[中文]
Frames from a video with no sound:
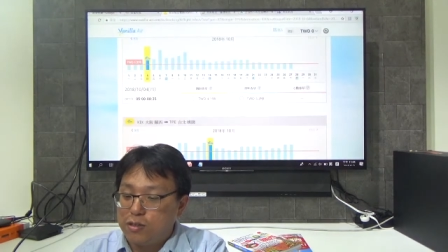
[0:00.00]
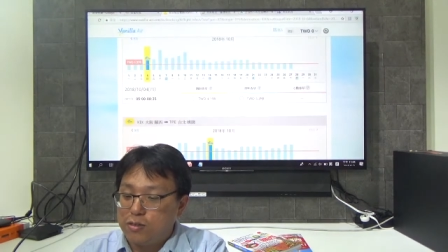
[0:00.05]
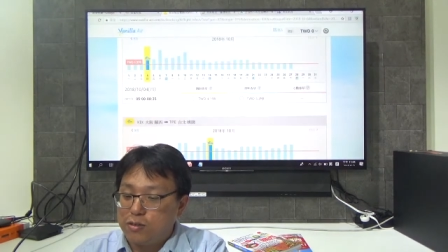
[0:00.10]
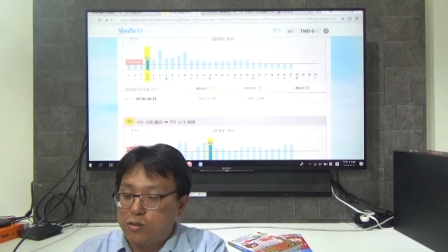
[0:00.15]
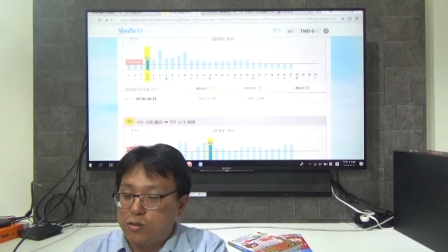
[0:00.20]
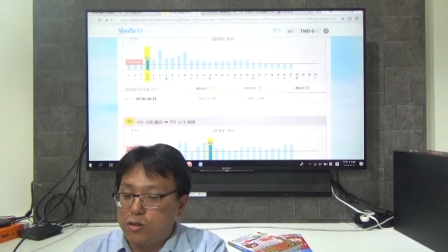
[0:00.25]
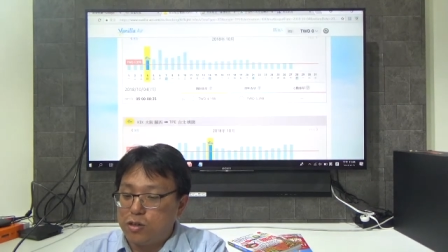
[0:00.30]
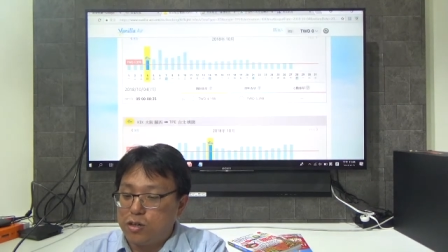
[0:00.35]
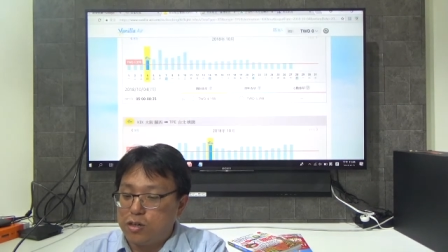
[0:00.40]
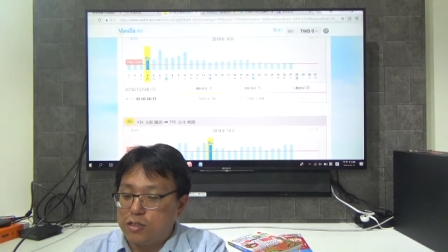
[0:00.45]

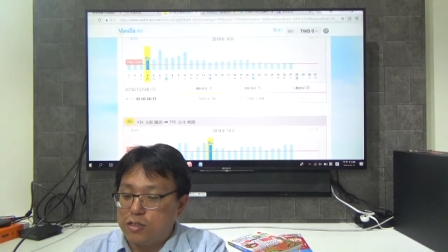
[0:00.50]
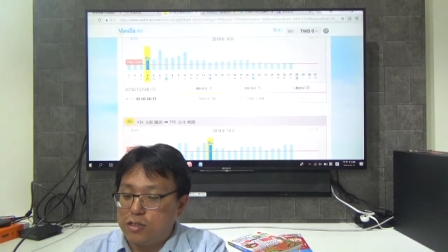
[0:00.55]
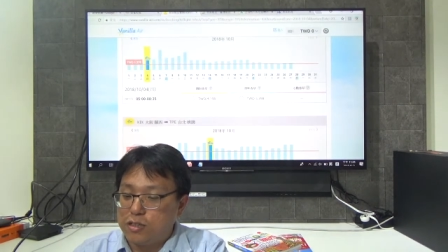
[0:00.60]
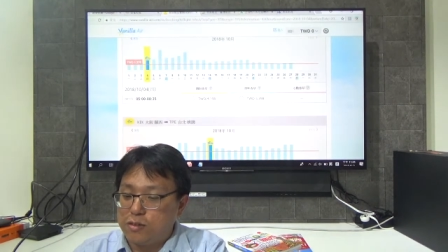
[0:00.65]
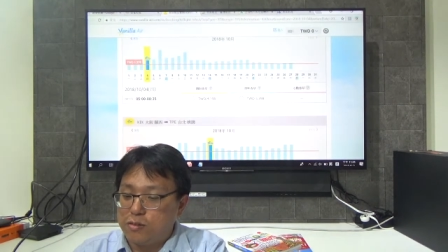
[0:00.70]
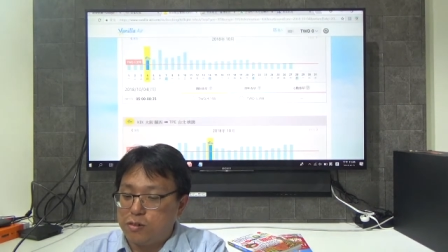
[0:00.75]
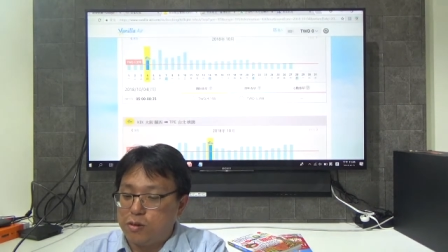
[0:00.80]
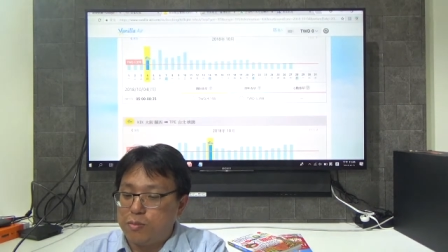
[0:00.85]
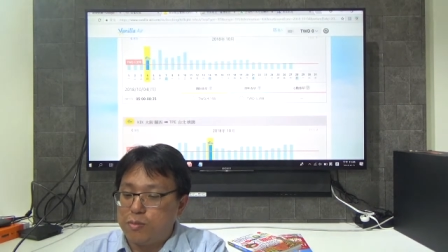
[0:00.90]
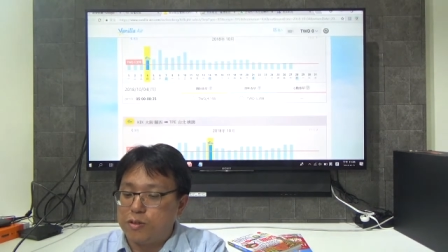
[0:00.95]
如果
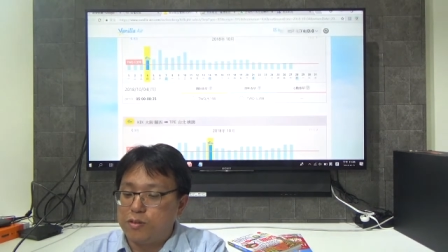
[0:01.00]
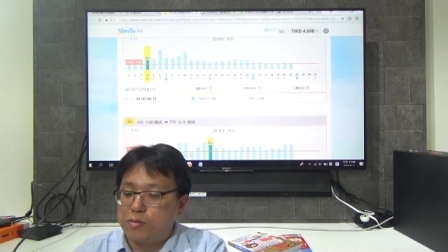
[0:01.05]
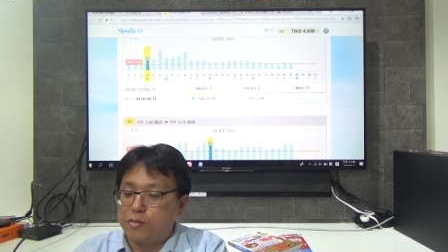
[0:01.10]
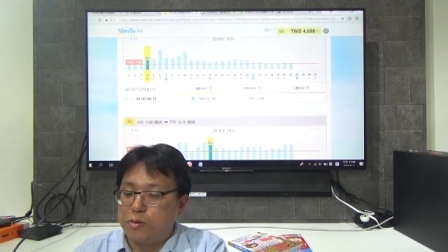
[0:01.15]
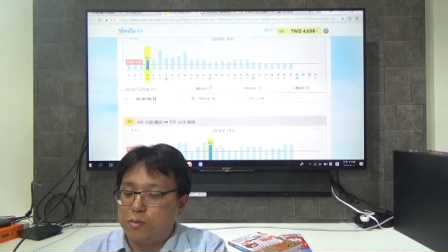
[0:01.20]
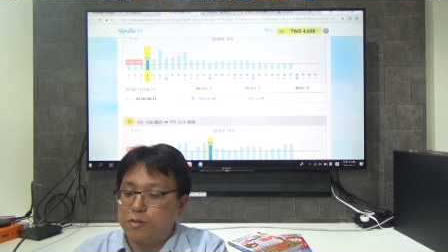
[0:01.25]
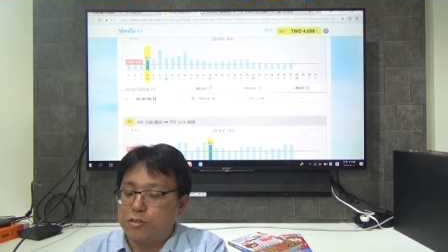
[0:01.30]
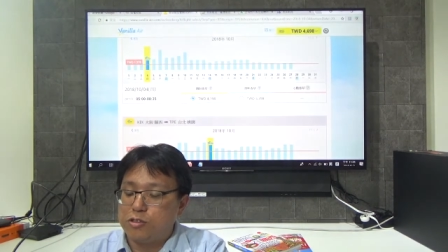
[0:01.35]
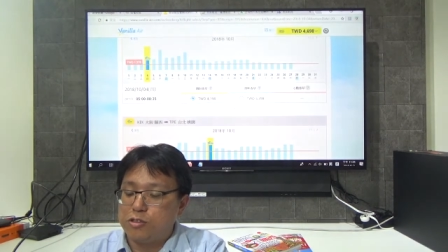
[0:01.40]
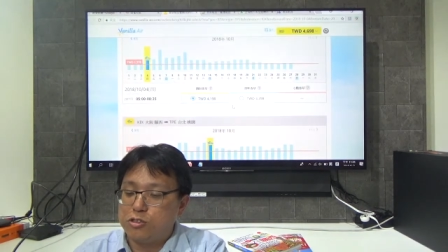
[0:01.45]
我们
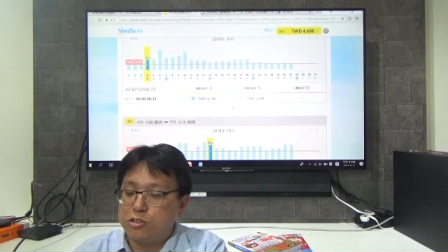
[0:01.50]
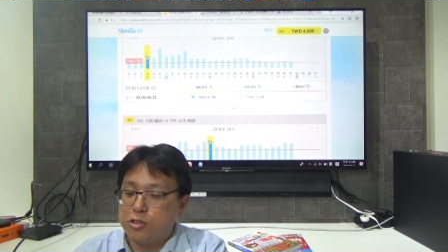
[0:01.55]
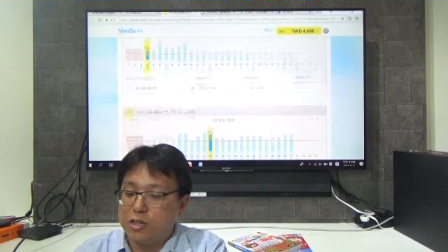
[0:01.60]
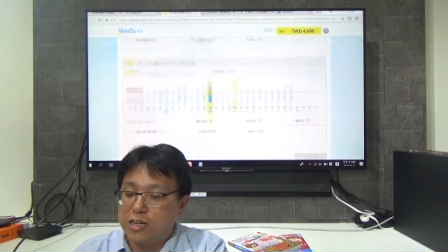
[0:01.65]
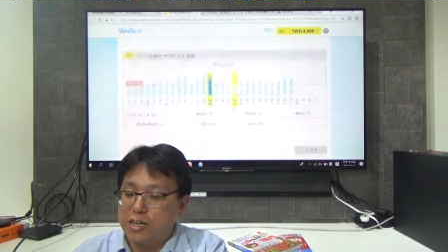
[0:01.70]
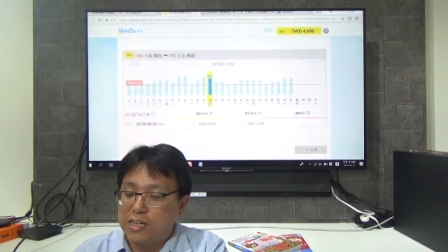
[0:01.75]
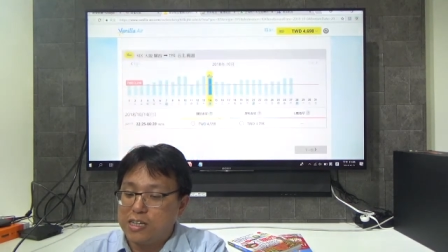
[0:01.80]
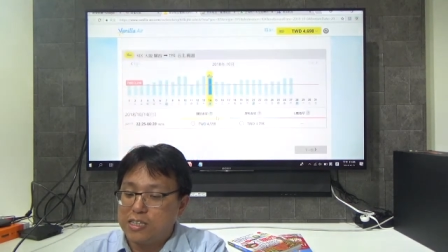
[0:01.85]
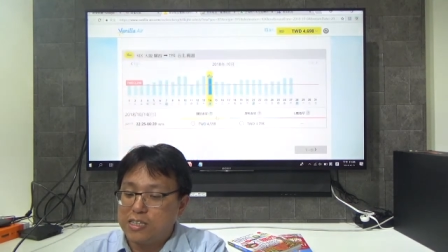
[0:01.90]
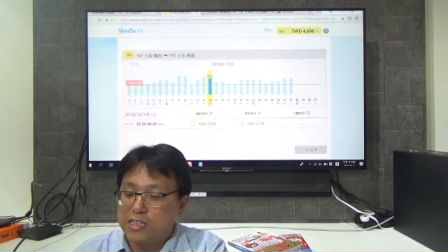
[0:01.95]
我们就
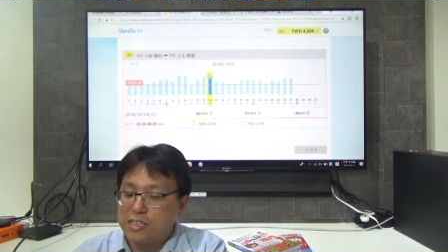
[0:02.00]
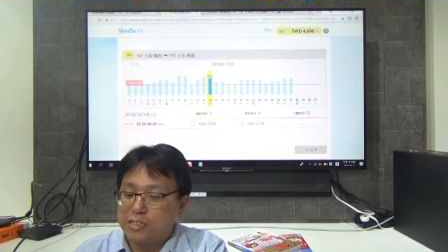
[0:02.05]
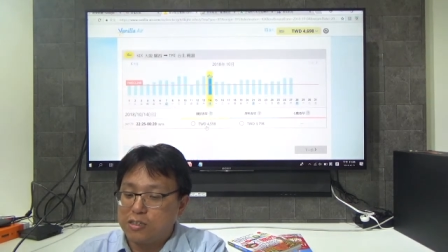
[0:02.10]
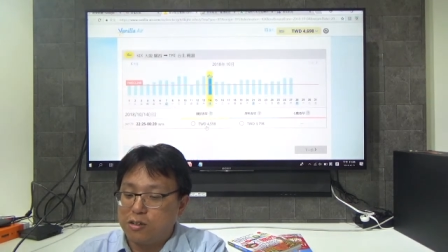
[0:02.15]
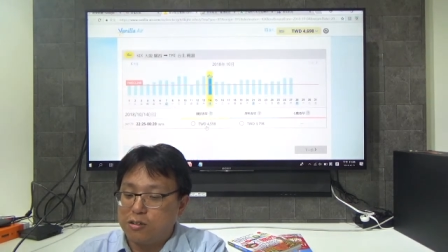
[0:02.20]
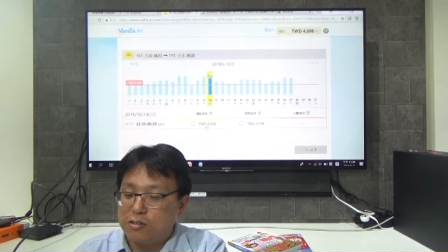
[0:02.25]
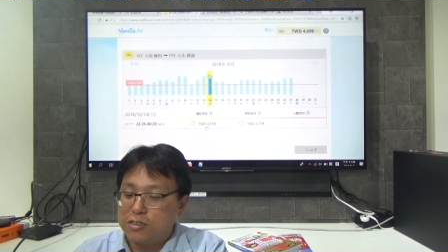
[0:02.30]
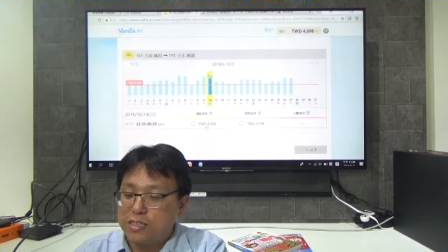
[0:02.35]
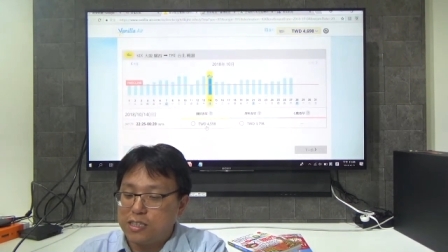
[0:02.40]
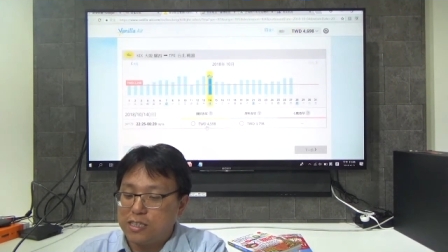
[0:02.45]
选二十
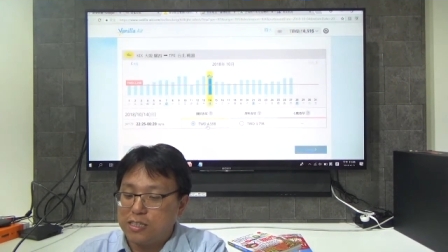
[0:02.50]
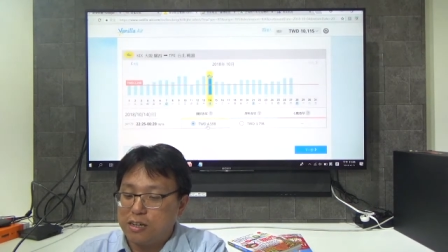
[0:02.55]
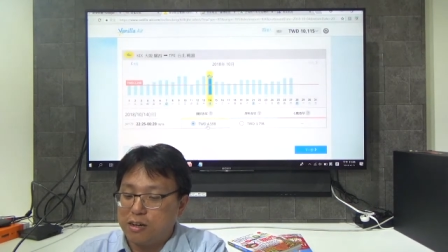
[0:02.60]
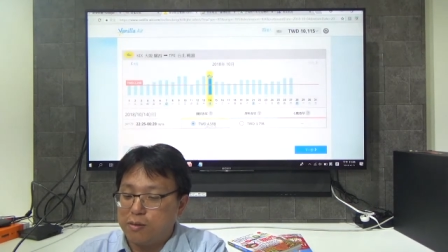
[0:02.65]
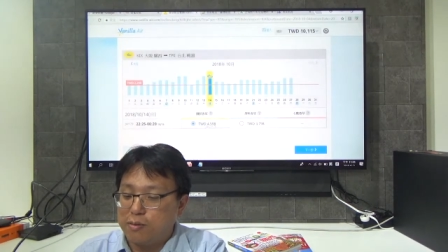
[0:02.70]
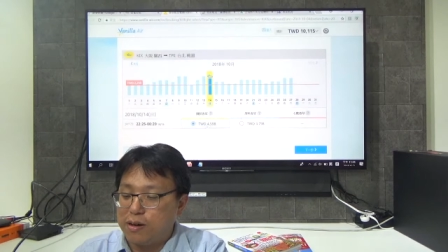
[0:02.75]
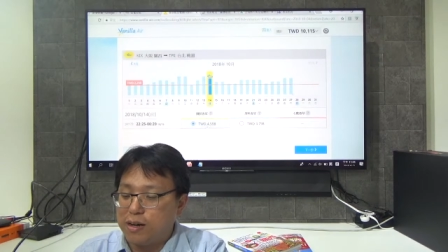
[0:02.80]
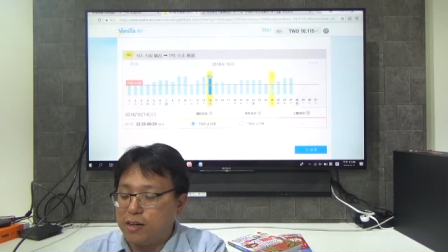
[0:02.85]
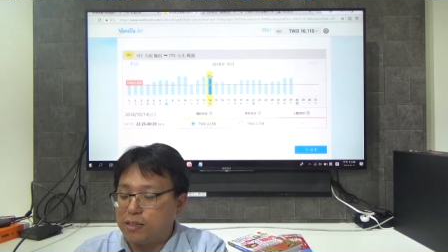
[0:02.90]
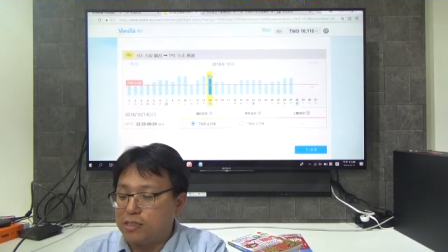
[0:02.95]
公斤
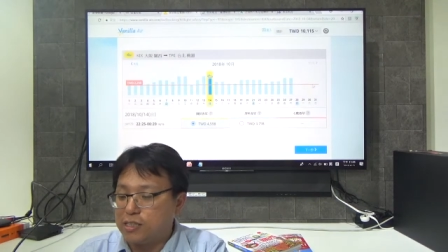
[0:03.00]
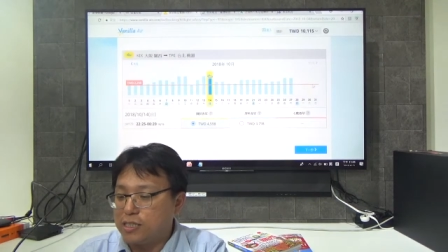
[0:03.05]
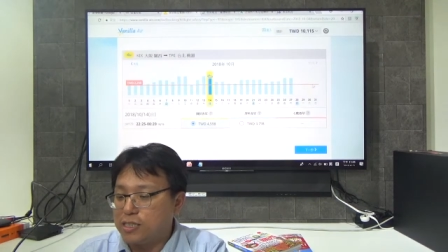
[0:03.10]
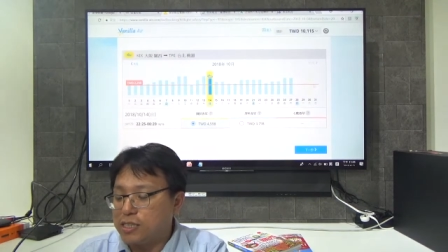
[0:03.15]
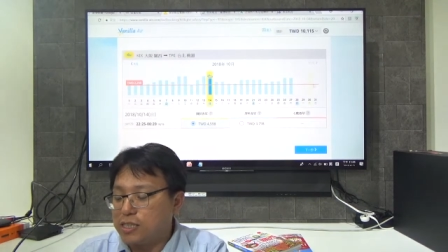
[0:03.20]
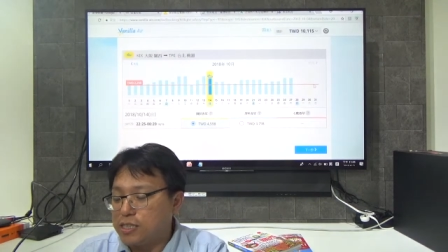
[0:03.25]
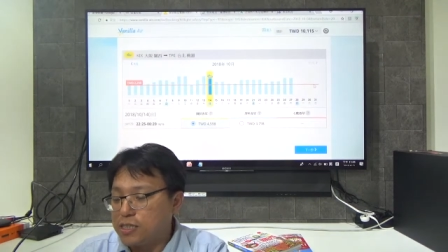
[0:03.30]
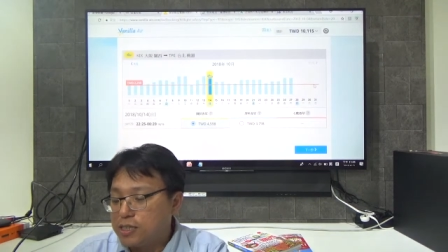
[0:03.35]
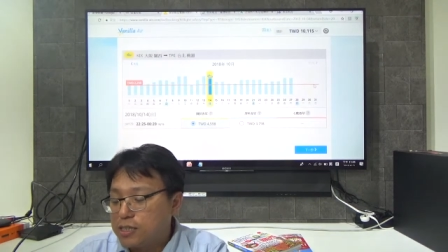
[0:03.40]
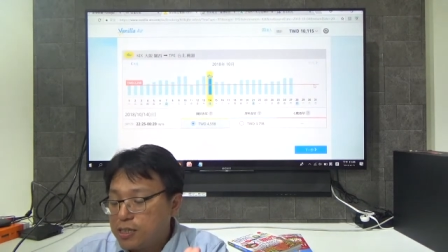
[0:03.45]
好不好？其
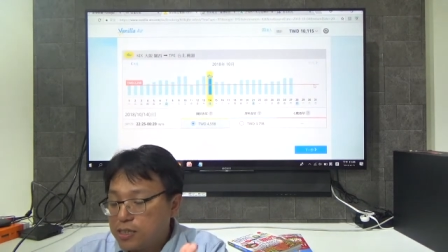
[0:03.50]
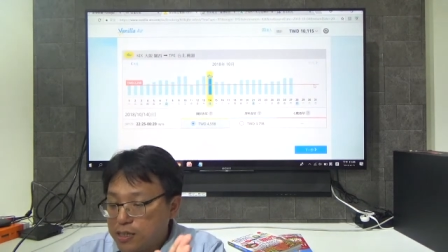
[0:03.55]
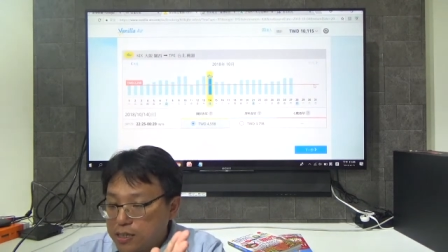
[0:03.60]
实